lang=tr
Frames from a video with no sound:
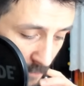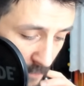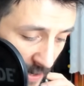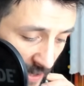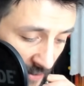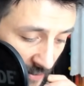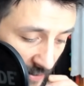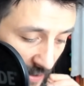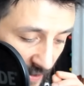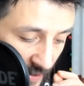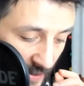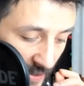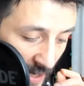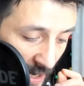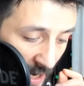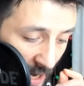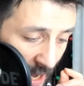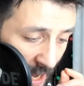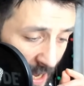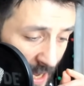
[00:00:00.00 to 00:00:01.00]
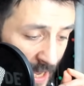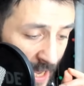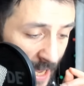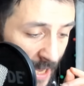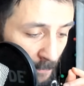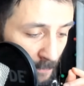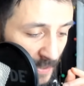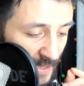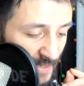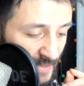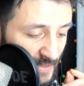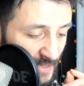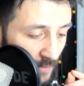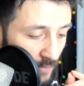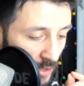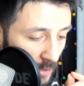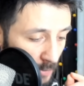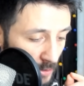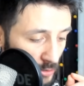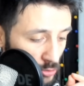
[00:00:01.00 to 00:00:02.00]
ve Pekka'yı da bir
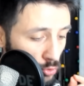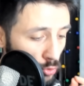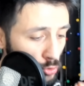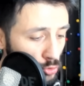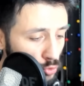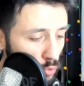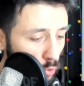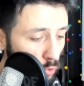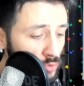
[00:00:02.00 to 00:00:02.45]
seviye basıyoruz.